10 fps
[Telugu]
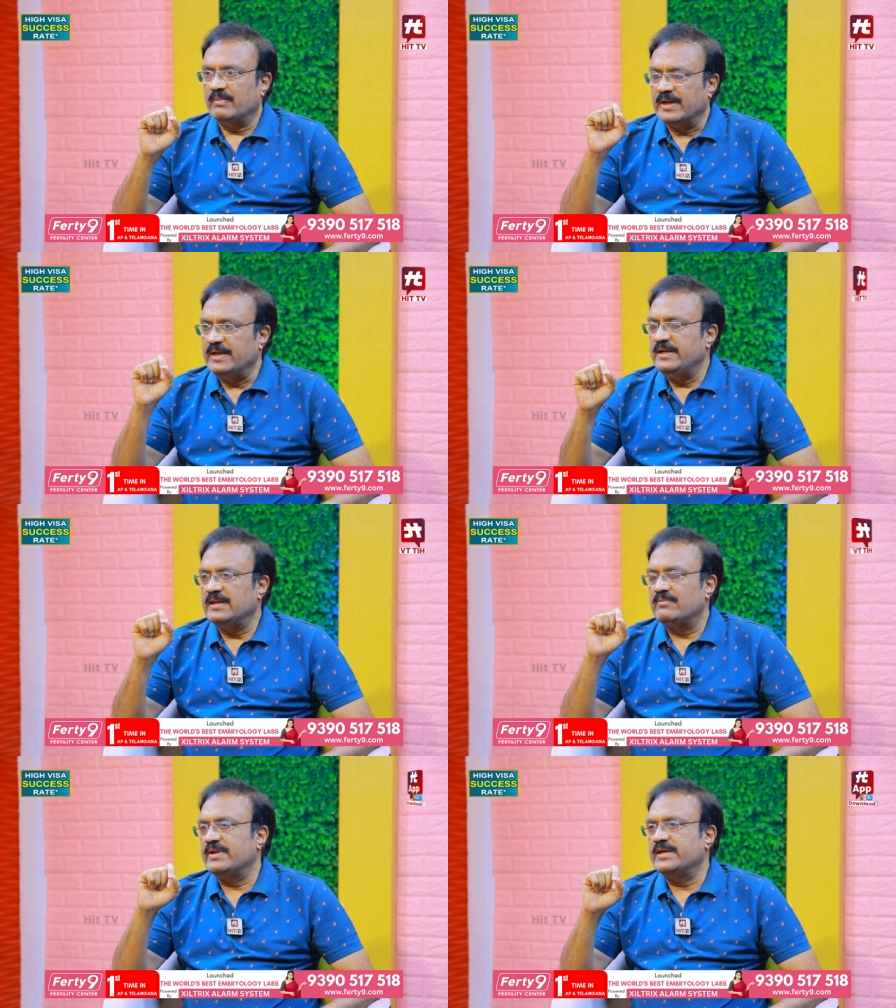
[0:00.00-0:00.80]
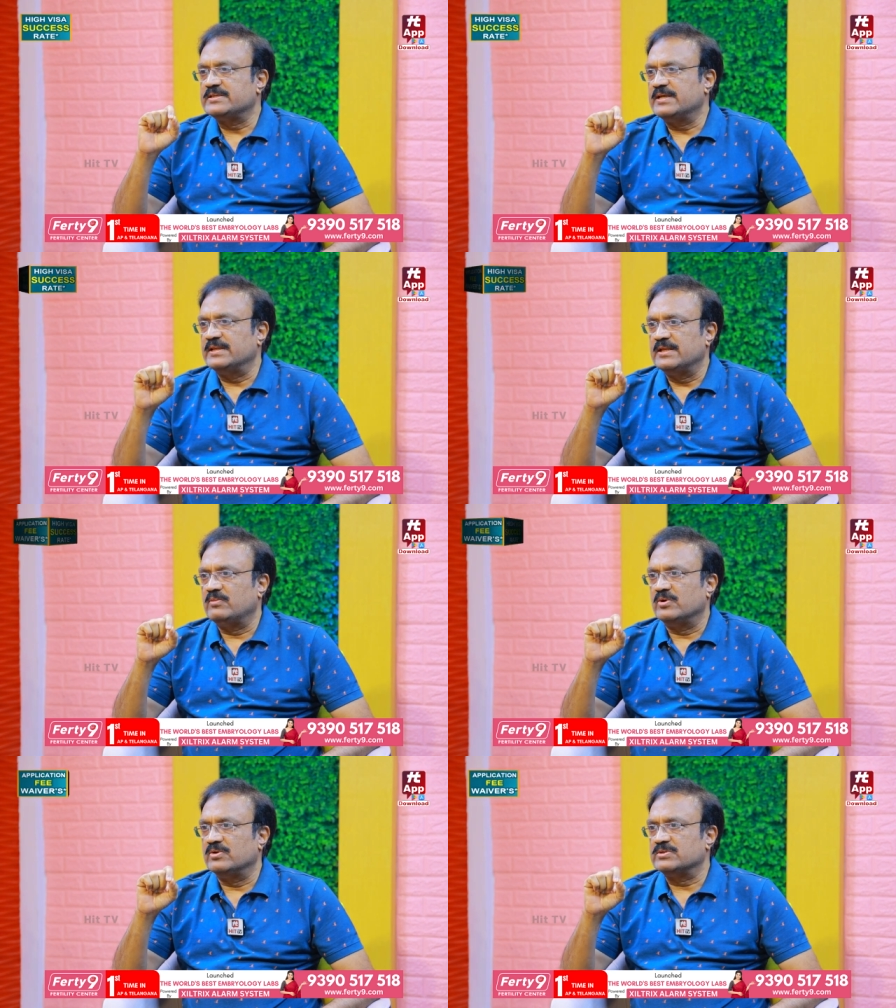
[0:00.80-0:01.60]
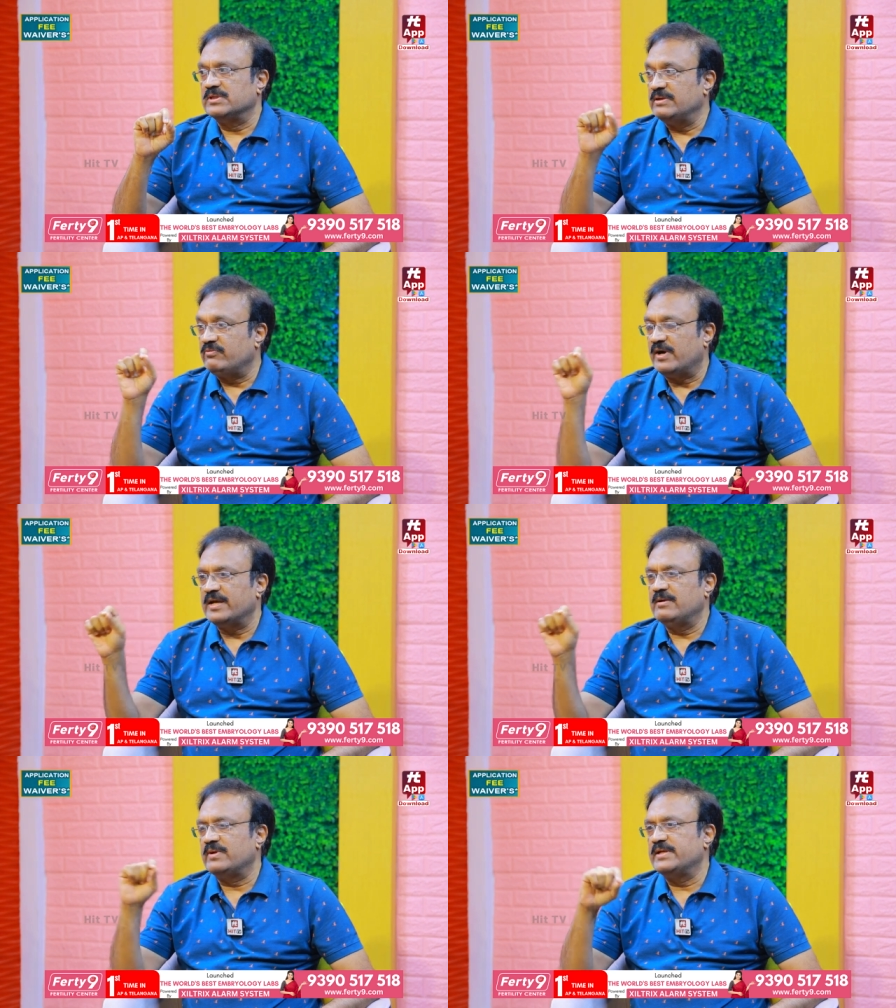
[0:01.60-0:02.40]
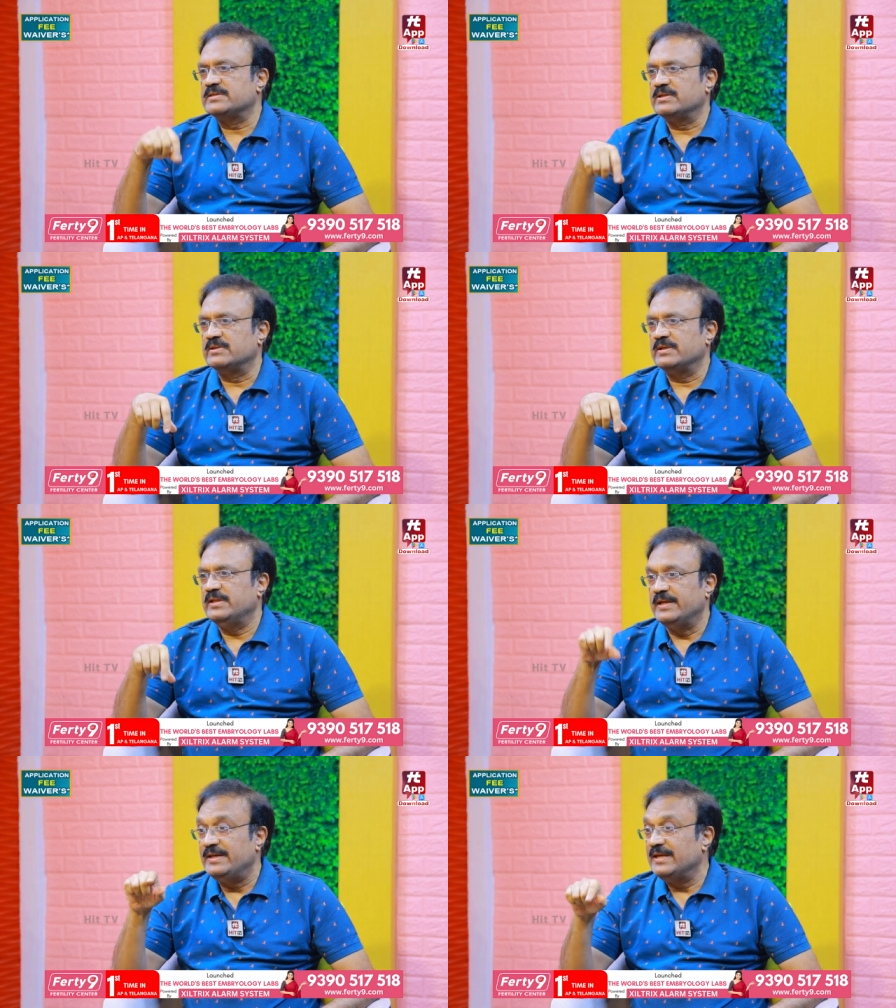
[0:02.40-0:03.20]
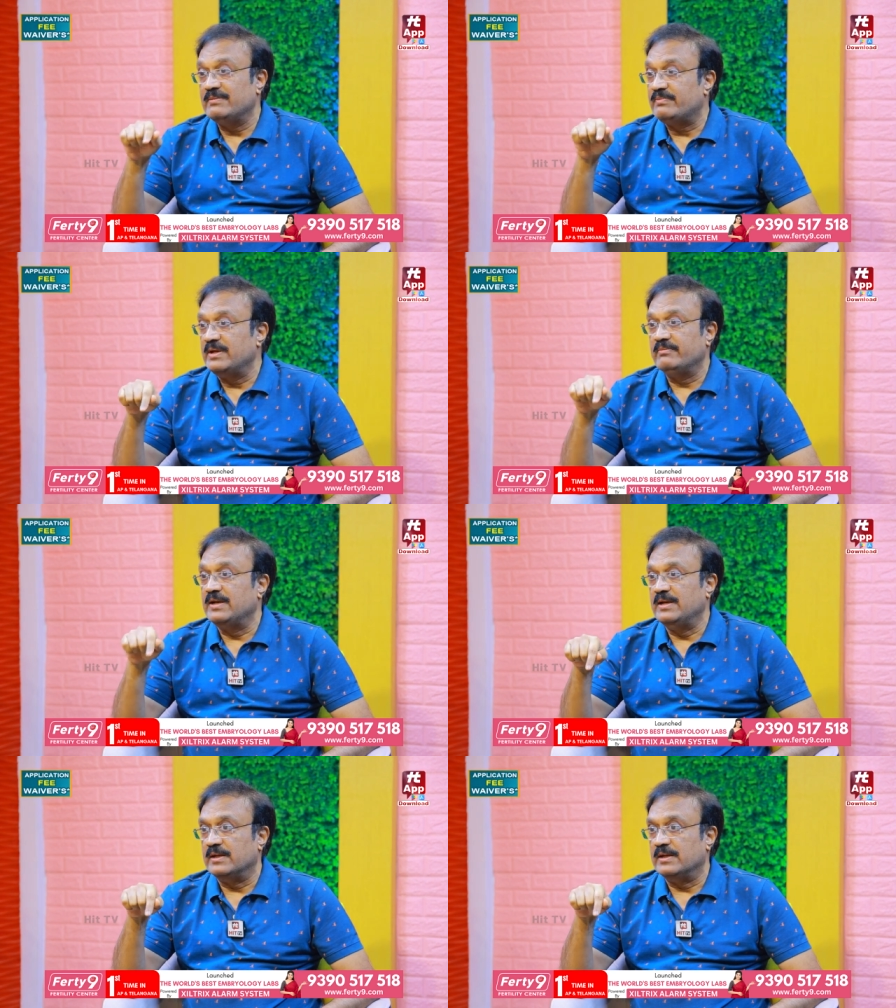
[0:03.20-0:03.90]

మన ఇండియన్ ప్లేయర్స్కి ఎంత అమౌంట్ వస్తుంది ఫారిన్ ప్లేయర్స్కి ఎంత ఇది ఇండియన్ ప్రీమియర్